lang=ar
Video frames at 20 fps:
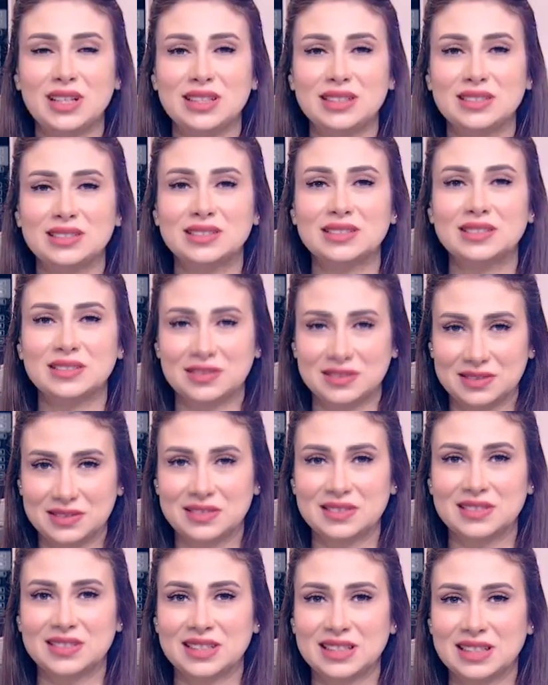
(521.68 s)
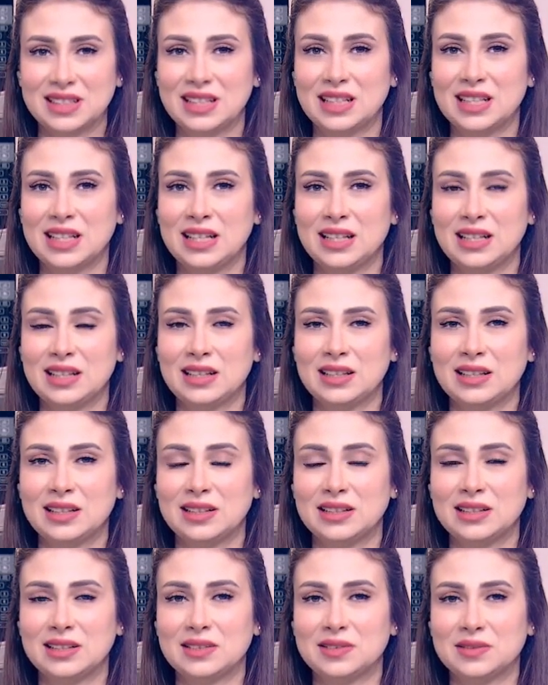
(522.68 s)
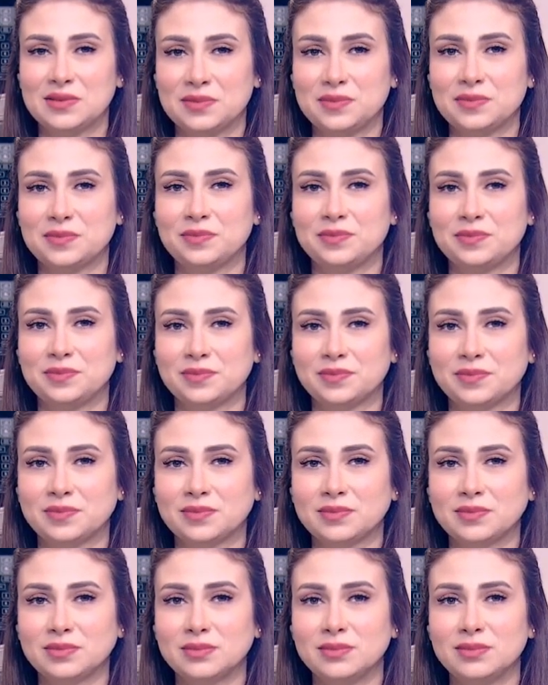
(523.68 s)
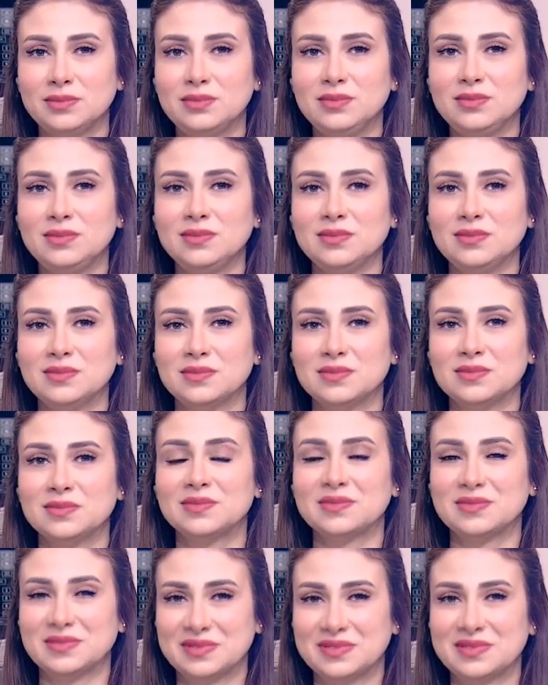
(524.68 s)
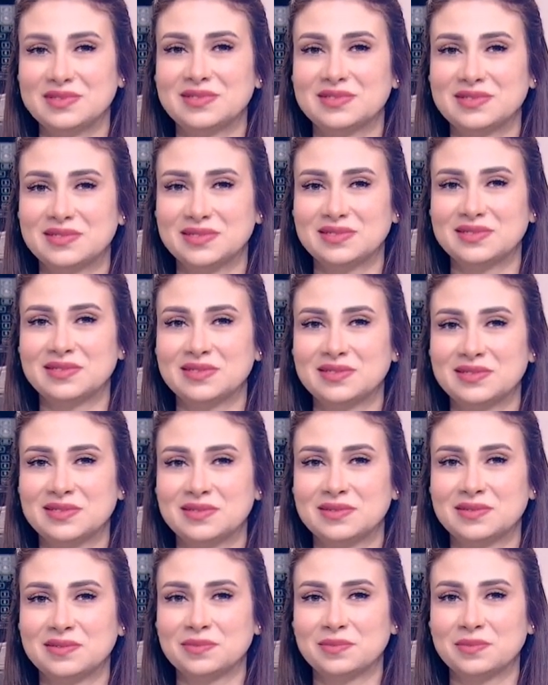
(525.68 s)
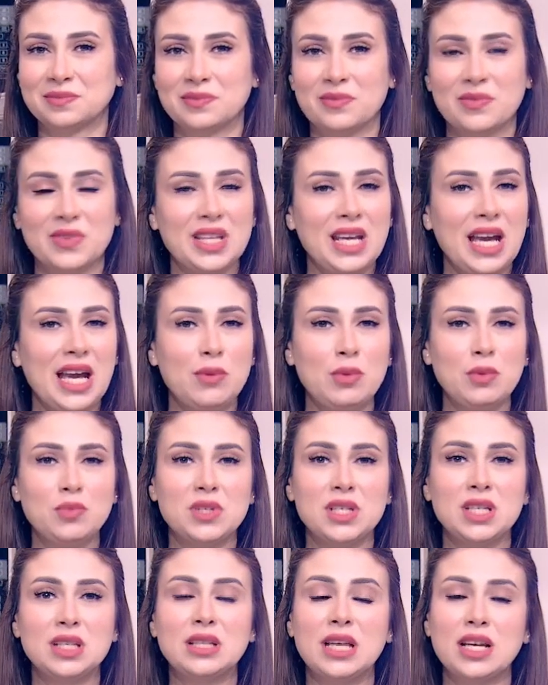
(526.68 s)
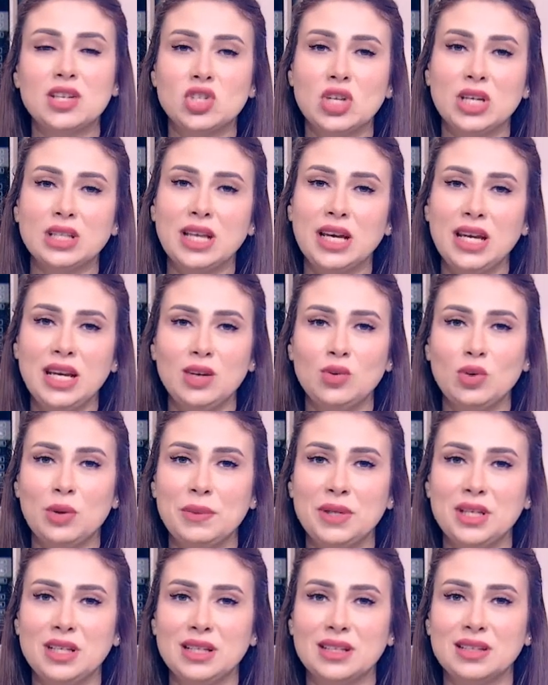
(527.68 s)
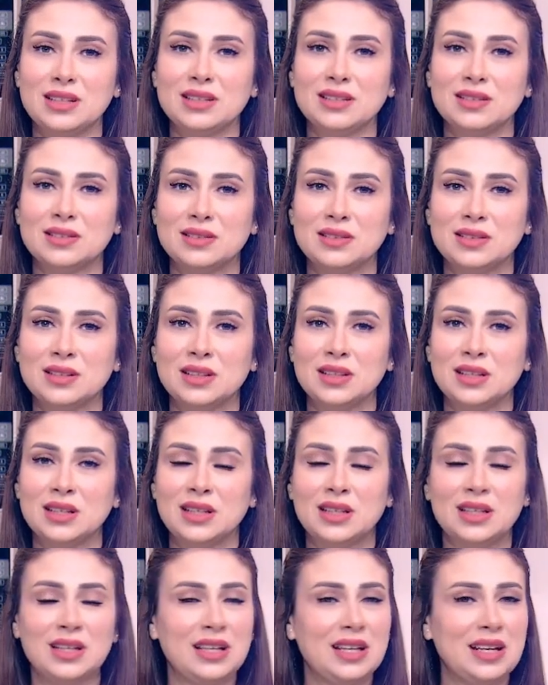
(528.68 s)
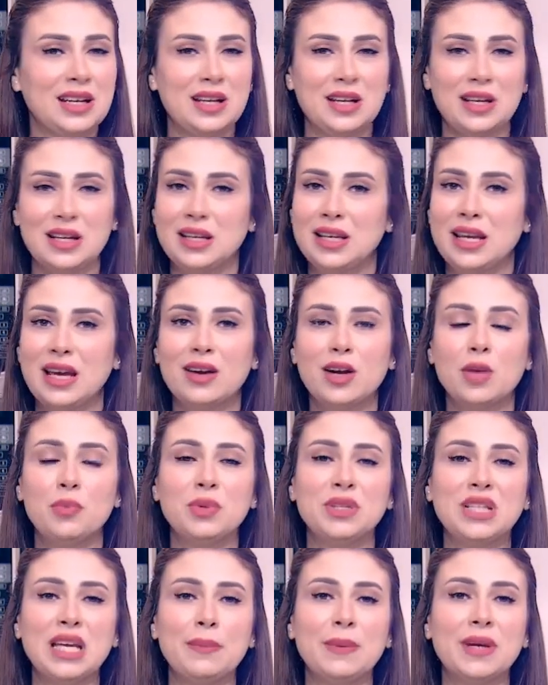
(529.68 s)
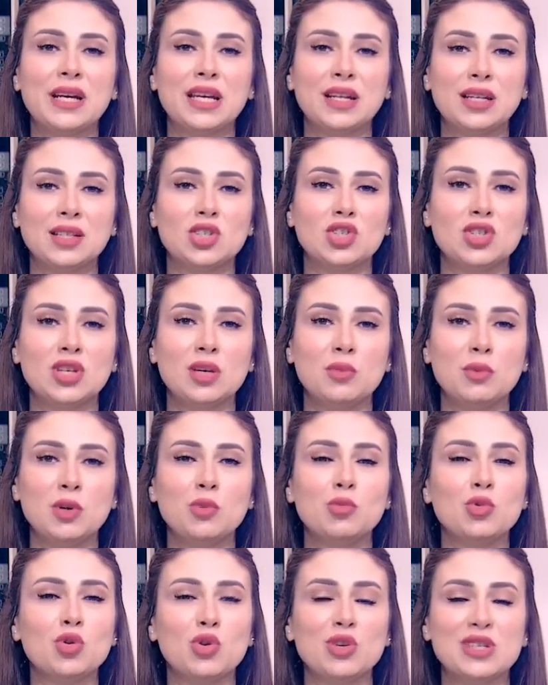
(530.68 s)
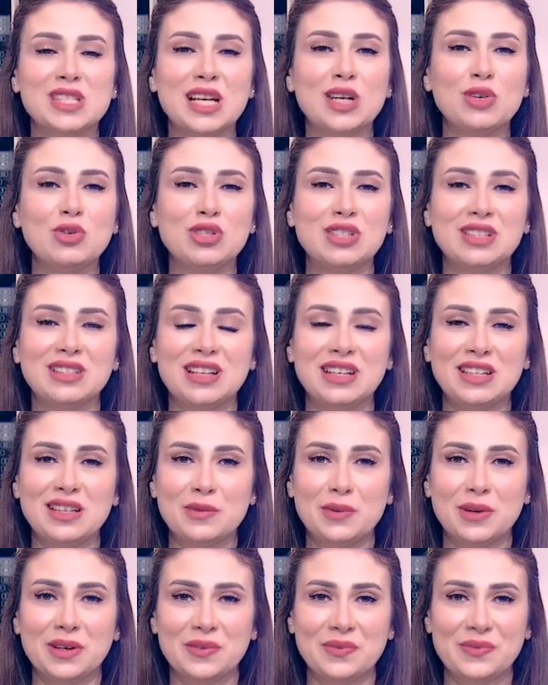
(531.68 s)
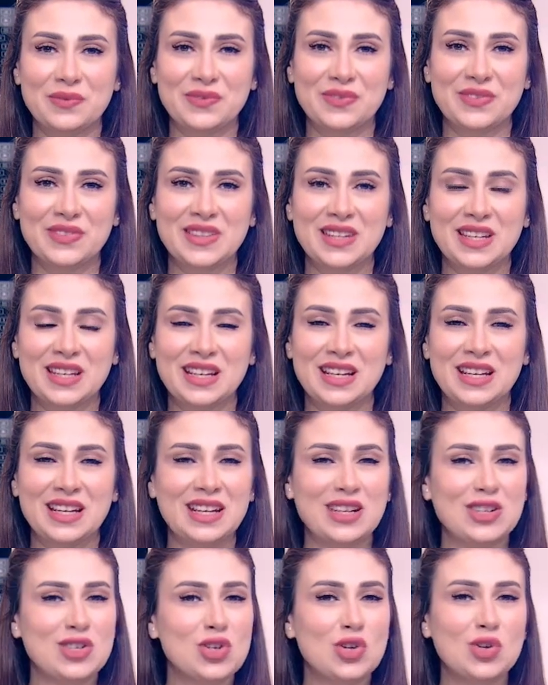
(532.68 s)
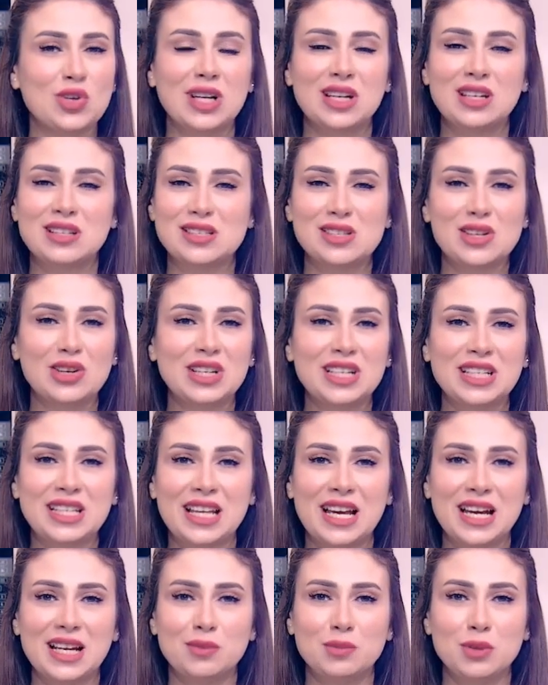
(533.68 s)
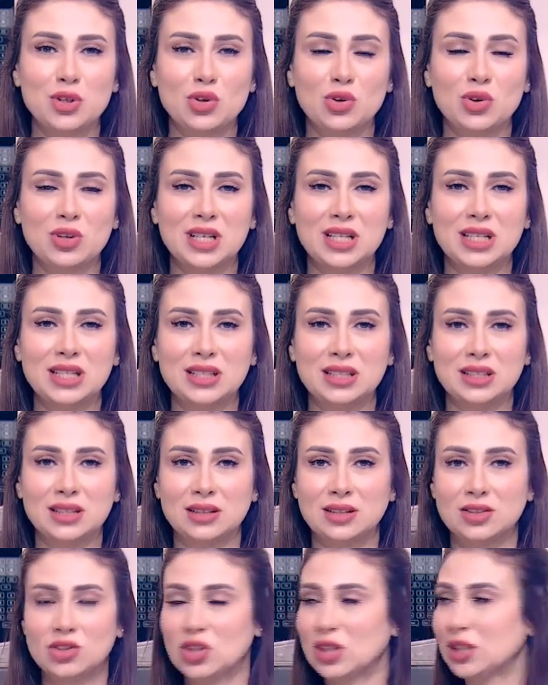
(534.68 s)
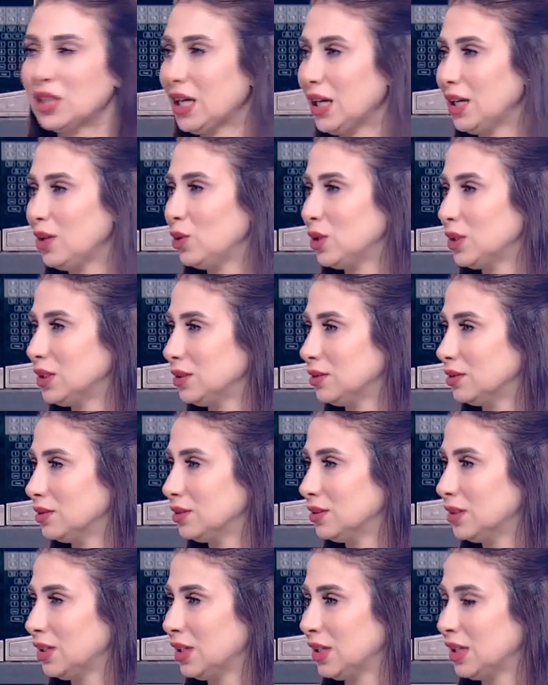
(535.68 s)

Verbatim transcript: انا اقول للناس ان هي تروح عندهم حاجاتهم حلوه جدا يا حبيبتي ده حلوه مني ممتازه جدا يا رب دايما كده تشتري منهم وكل سنه وانت طيبه وحضرتك طيبه شكرا لاتصالك يا قلبي شكرا ليكي شهاده حلوه دي ربنا